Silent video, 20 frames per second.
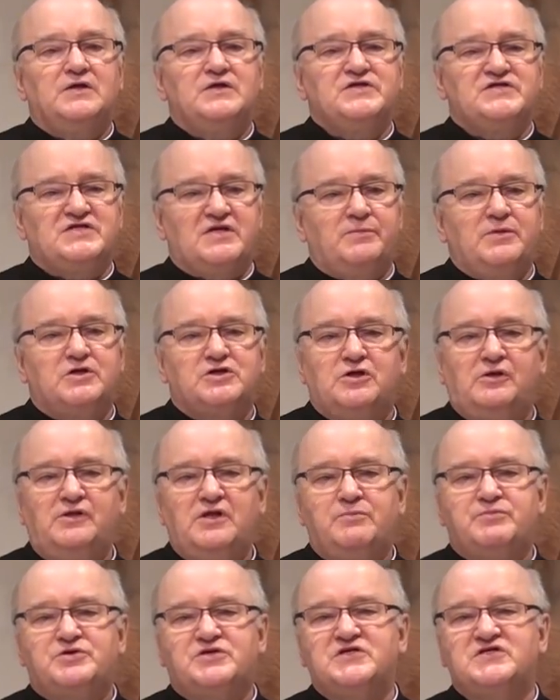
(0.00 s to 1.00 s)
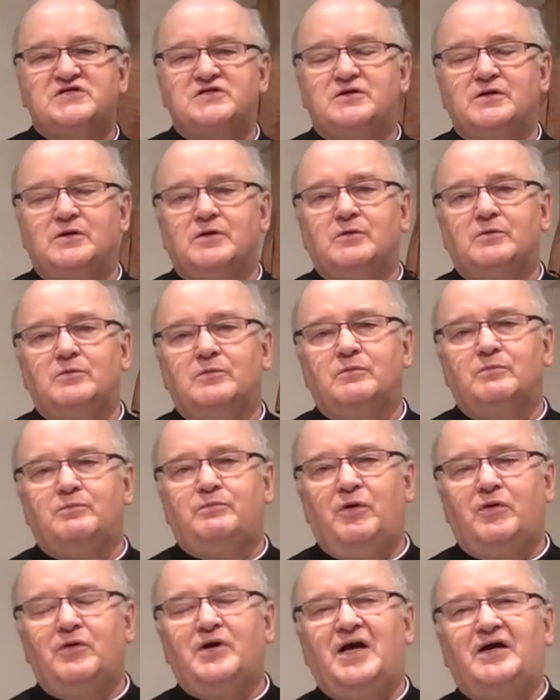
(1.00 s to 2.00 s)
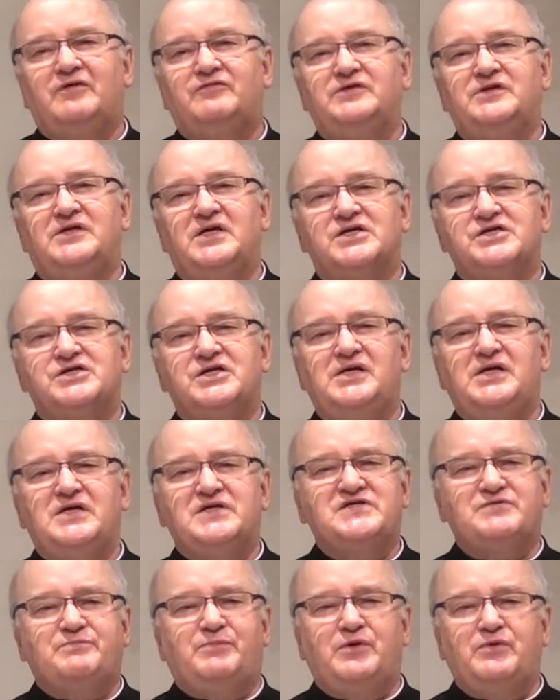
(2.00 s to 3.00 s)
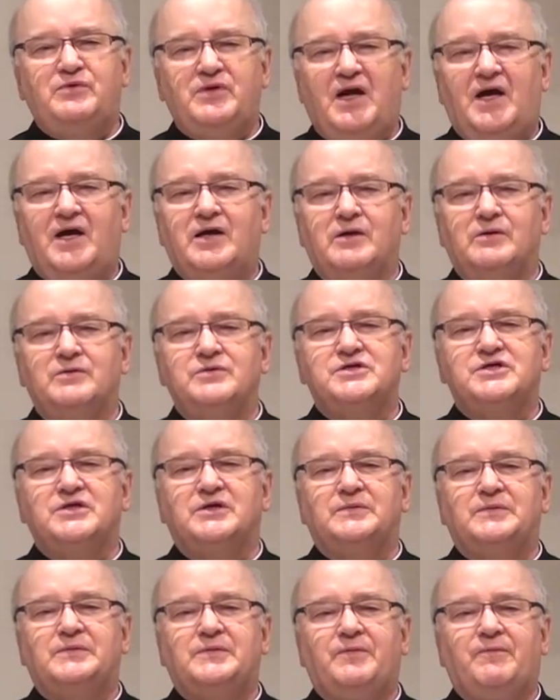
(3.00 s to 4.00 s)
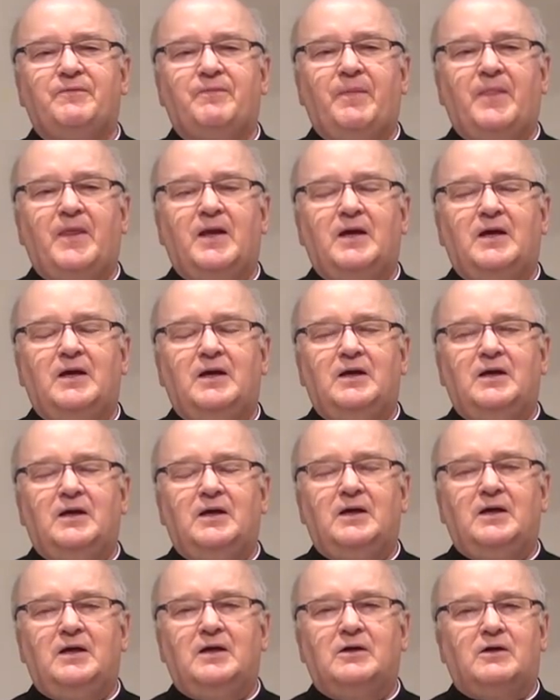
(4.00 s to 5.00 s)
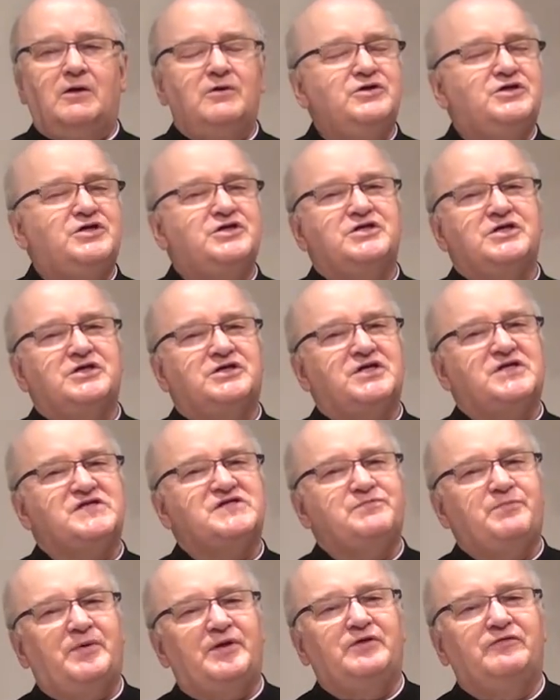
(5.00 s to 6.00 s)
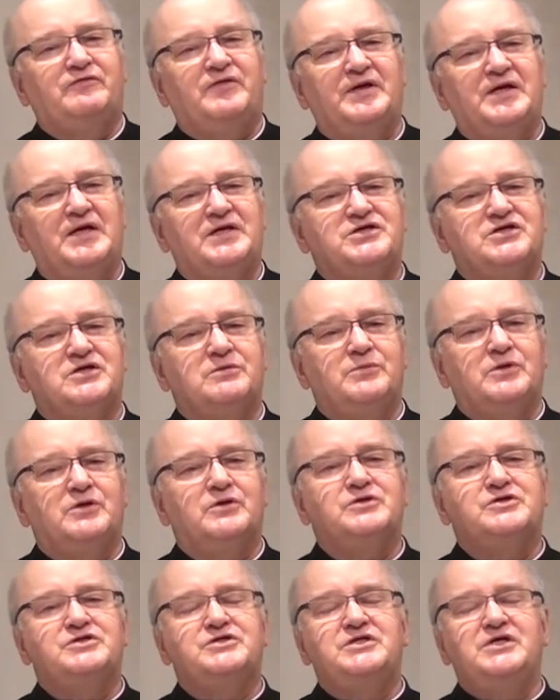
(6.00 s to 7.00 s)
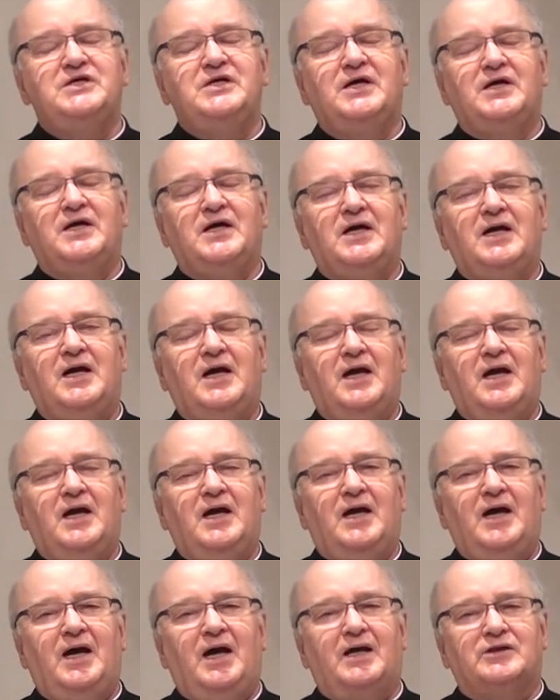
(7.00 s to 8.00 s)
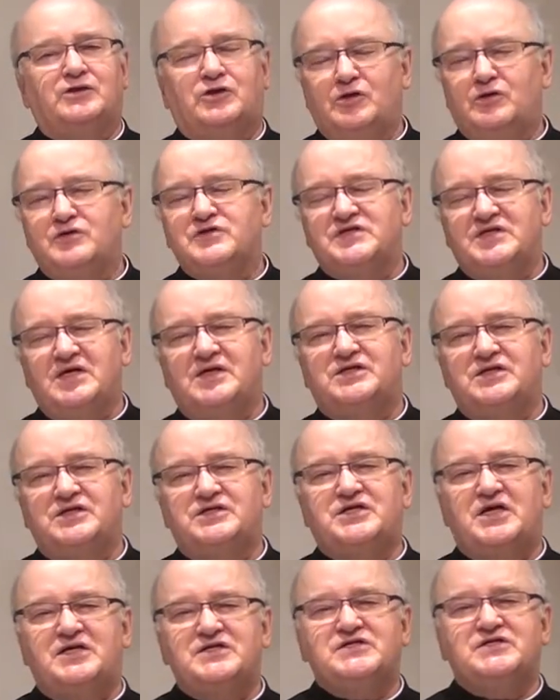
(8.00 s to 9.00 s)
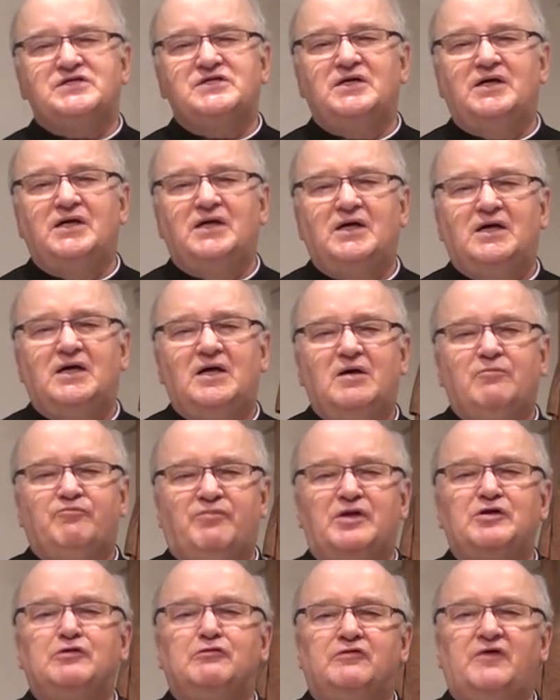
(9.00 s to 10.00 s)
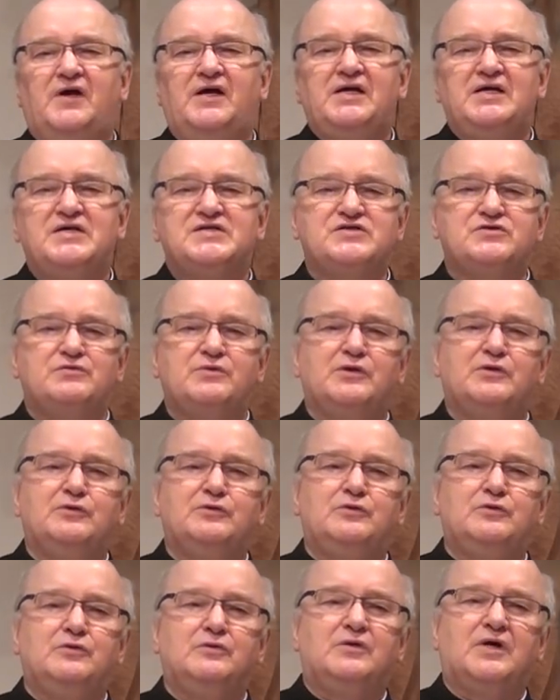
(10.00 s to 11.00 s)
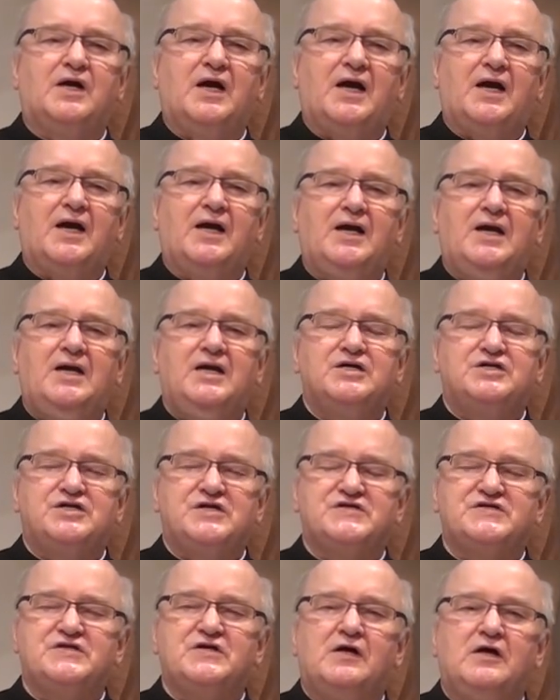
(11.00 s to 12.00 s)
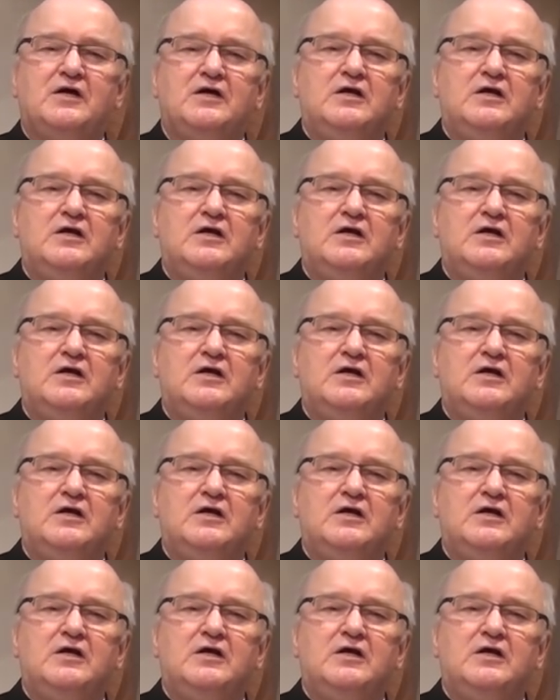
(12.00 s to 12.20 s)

zamierzone przez Boga wydarzenia spełniają się. Kończy się czas panowania ciemności, a to oznacza czas panowania złego ducha, czas